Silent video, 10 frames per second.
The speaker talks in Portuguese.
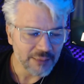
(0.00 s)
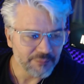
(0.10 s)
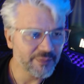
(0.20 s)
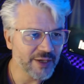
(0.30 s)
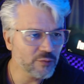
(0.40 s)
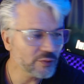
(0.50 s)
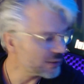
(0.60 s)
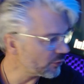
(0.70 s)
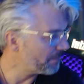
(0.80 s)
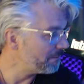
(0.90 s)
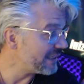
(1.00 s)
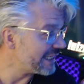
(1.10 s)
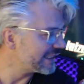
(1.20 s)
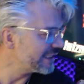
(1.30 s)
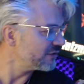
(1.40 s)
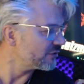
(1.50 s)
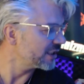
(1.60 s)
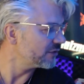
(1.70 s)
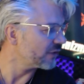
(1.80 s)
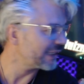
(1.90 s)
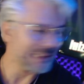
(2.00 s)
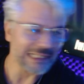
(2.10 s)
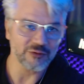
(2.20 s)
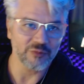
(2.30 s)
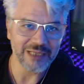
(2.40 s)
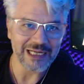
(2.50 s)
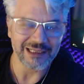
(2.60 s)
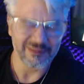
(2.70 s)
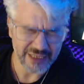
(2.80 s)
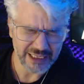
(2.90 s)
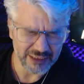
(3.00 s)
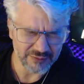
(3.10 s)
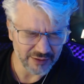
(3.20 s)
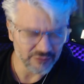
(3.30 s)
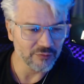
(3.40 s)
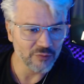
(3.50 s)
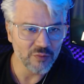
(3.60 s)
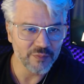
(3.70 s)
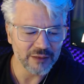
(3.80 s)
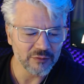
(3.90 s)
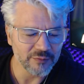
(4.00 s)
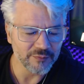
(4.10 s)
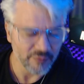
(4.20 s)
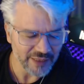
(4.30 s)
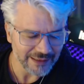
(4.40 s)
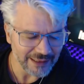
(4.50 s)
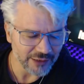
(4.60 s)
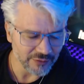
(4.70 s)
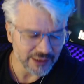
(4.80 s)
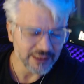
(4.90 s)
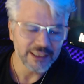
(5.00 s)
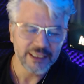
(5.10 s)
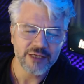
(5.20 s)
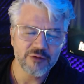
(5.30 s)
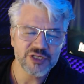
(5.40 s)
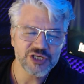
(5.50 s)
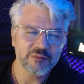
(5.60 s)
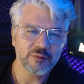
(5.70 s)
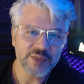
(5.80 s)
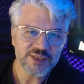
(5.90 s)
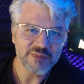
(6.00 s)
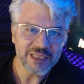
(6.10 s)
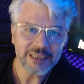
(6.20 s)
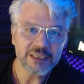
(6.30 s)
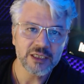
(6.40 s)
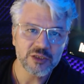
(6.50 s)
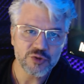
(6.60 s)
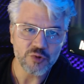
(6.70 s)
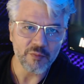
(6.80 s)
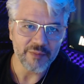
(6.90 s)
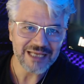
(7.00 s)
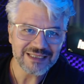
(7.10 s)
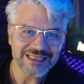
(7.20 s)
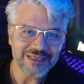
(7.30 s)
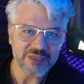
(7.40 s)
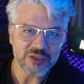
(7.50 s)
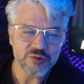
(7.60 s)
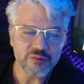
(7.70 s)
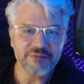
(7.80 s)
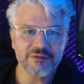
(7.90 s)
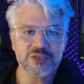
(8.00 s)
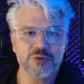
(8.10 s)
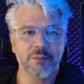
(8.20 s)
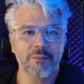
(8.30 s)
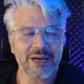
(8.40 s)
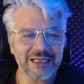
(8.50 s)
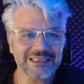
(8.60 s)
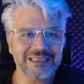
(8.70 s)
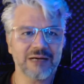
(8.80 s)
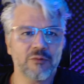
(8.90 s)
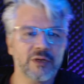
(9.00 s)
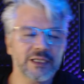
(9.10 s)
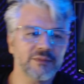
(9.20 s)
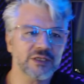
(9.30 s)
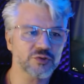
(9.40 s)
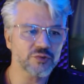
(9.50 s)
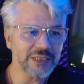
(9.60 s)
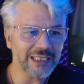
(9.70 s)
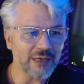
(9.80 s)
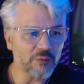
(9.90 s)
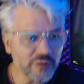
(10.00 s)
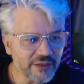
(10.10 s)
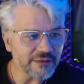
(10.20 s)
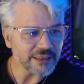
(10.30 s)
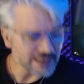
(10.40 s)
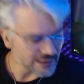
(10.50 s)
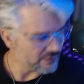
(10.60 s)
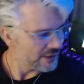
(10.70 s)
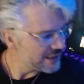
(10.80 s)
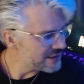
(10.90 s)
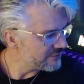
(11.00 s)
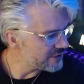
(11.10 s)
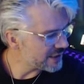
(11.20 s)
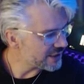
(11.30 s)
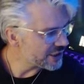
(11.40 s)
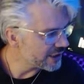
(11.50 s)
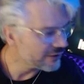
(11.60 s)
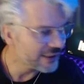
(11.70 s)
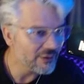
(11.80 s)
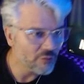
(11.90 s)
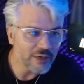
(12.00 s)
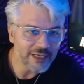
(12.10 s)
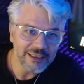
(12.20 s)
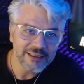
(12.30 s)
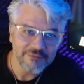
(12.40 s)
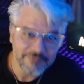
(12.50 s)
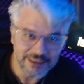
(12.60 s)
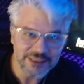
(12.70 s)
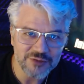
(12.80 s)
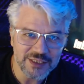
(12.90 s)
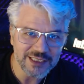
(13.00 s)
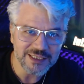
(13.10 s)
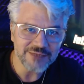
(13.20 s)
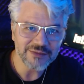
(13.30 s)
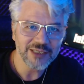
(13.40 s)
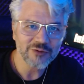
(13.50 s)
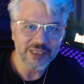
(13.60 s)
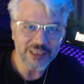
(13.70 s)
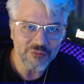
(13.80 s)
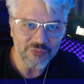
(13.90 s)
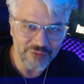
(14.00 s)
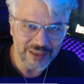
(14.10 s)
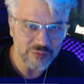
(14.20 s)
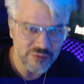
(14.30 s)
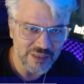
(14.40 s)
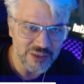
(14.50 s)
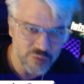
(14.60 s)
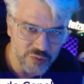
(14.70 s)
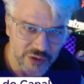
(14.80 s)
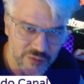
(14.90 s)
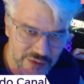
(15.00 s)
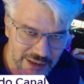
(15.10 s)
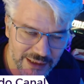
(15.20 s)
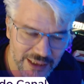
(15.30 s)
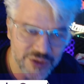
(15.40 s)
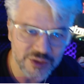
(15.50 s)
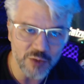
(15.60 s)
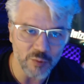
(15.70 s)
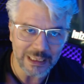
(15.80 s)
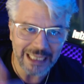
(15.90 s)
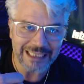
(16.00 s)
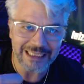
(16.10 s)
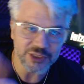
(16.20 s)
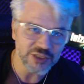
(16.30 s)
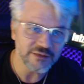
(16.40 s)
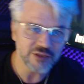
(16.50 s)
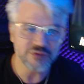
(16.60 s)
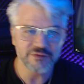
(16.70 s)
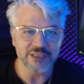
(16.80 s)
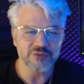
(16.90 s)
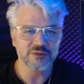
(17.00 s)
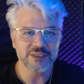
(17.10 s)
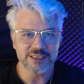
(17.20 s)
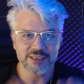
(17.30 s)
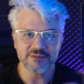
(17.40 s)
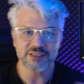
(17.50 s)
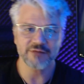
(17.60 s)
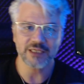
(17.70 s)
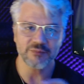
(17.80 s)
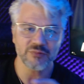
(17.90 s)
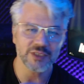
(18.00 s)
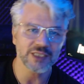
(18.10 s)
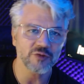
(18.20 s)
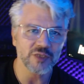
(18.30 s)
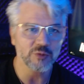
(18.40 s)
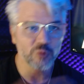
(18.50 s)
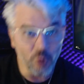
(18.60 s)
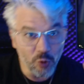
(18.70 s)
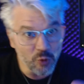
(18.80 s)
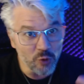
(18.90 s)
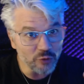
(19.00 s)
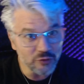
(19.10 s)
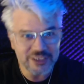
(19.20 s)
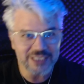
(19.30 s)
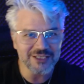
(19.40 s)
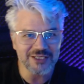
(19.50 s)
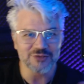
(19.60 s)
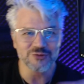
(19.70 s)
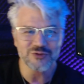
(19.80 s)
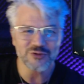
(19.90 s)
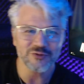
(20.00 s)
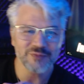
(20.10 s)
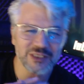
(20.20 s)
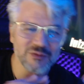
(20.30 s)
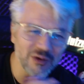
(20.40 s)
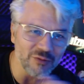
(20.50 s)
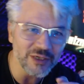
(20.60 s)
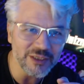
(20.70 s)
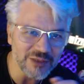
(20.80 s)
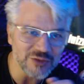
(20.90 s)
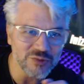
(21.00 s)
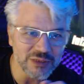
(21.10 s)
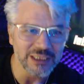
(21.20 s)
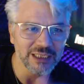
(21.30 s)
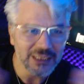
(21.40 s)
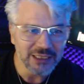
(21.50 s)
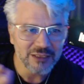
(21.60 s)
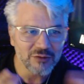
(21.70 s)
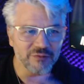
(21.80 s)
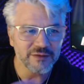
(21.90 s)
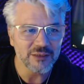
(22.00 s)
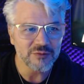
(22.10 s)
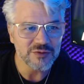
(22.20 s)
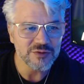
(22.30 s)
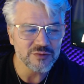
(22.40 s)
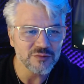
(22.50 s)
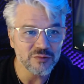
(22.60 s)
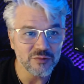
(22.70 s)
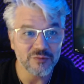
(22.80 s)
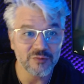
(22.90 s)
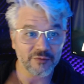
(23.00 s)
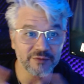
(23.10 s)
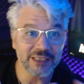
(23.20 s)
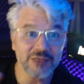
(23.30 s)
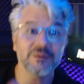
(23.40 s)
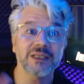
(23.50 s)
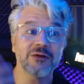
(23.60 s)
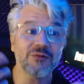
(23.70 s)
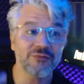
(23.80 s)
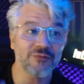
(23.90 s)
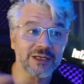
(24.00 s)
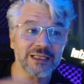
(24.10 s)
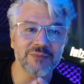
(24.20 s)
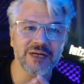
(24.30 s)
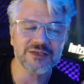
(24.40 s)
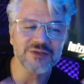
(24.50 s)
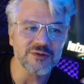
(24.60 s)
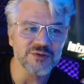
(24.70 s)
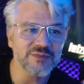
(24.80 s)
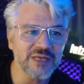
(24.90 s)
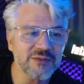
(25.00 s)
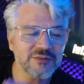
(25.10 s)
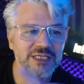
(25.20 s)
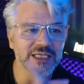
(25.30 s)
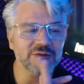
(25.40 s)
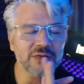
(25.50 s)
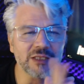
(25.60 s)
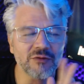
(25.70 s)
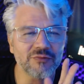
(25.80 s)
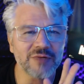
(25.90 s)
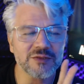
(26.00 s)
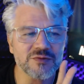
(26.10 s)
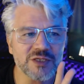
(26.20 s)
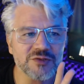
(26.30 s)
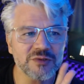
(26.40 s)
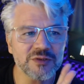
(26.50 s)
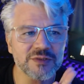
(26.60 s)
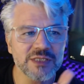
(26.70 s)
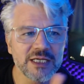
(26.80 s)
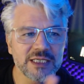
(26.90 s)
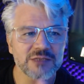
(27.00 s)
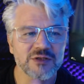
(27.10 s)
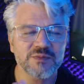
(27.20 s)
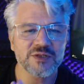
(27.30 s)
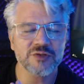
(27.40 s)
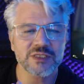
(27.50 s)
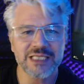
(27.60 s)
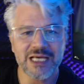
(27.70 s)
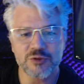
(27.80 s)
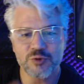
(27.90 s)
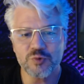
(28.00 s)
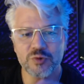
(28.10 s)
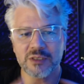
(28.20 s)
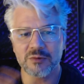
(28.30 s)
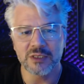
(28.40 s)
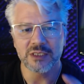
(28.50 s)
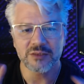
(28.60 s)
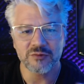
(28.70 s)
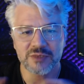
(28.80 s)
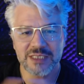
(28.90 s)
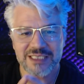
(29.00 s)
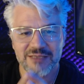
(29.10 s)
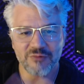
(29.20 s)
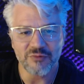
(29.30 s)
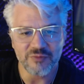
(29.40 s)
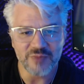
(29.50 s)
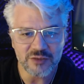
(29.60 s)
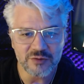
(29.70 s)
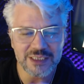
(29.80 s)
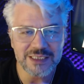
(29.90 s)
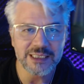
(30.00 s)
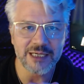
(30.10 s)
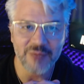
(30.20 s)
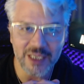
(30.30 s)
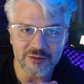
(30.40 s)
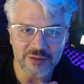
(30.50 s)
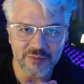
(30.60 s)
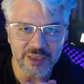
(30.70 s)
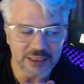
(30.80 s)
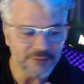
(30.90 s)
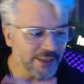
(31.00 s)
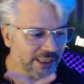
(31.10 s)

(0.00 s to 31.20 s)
Pergunta do peregrino aqui, do Renato Braga. Obrigado pelo pelo comentário, né? Eu me chamo Luiz Miller, sou mestre maçom e faço parte da Ordem Maçônica Universal. Se você está chegando aqui agora, faça sua inscrição aqui no canal Fatos Maçônicos, né? Deixe seu like, ative as notificações, assim você fica por dentro de todos esses assuntos que orbitam a Ordem Maçônica. Convidar os. O, o, convidar não, mandar um forte abraço aí aos membros aqui do canal Fatos Maçônicos, são as pessoas que ajudam no desenvolvimento desse trabalho também, né?